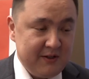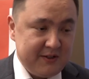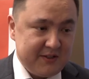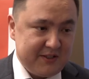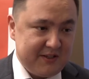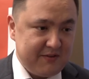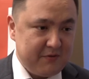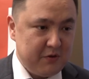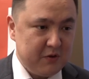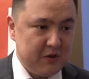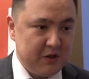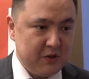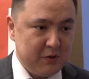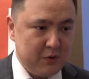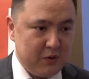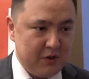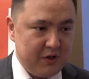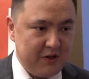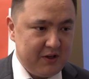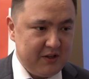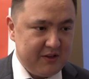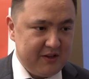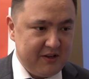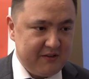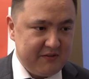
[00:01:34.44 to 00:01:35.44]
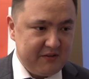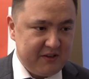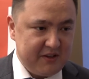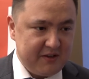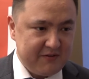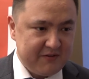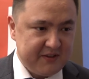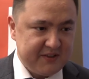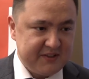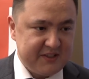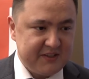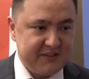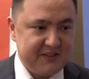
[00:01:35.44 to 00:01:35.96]
завод, который недавно
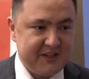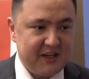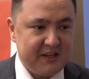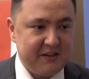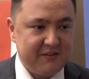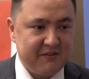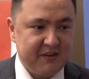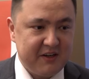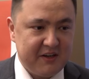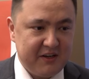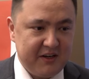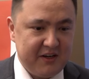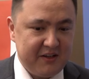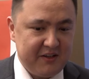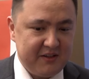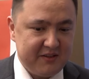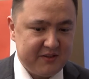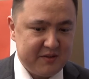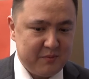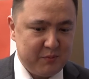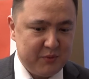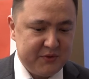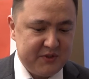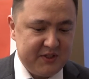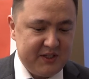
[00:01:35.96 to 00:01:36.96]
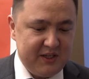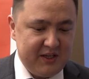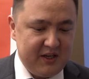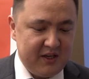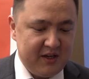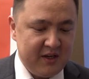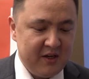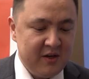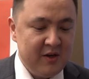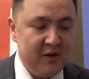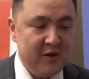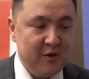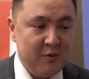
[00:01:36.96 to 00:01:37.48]
в Казахстане, в Караганде запустили
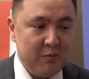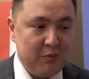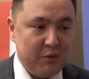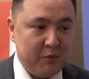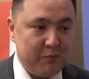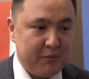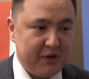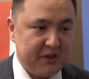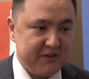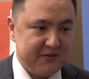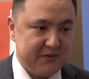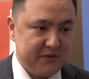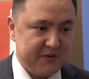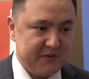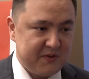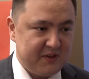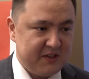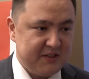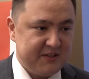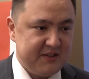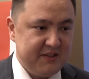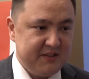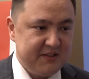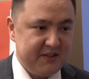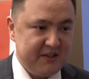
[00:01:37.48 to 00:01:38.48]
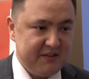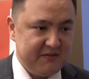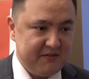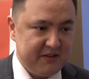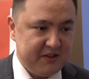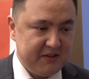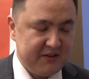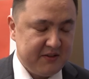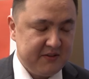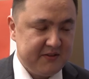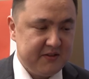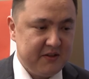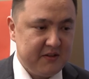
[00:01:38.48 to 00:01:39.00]
по производству российской
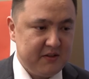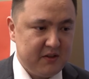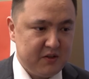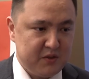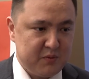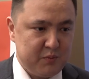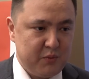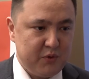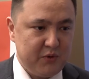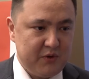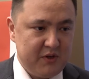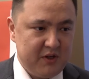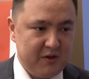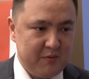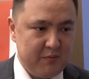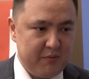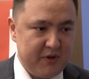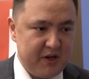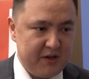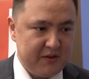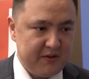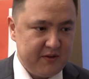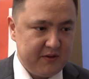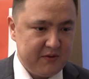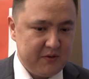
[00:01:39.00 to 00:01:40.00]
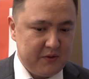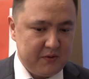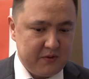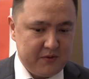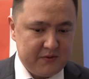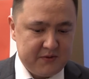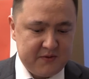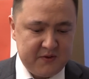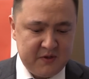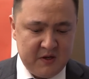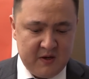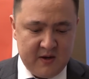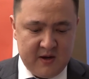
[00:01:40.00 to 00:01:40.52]
вакцины «Спутник-5». То
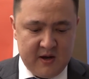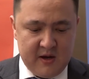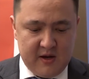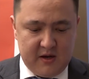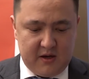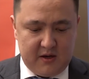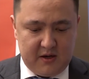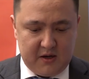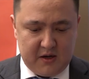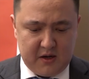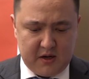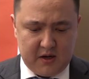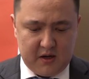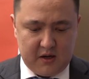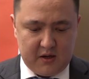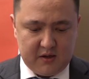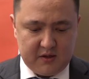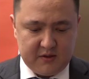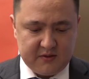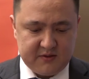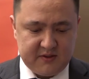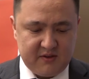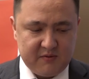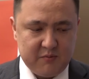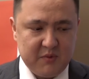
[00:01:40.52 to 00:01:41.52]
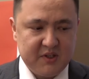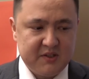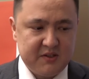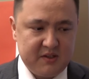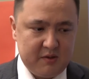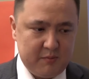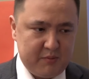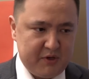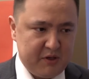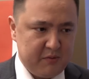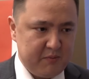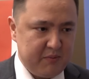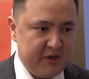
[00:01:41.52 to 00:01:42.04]
есть а,
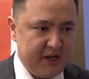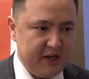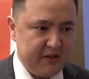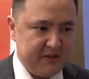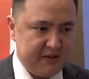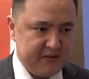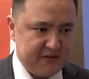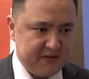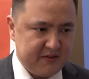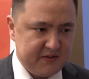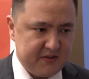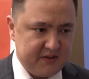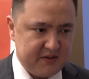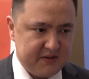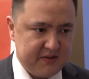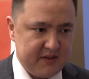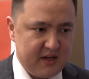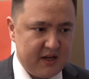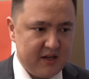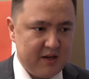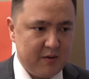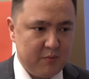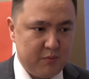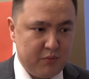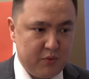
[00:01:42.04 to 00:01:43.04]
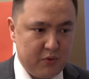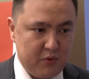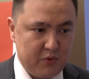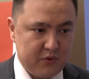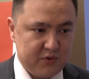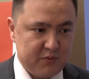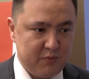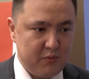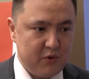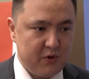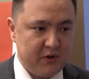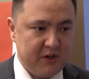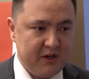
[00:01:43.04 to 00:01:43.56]
совместное предприятие из Казахстана по
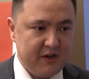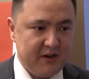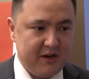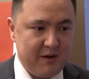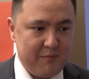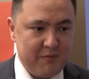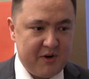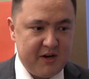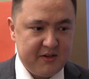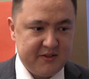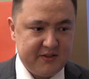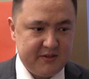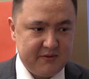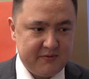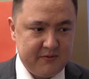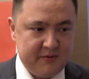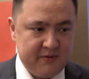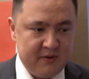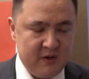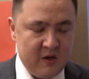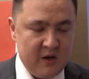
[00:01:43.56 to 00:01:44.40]
сборке КАМАЗов,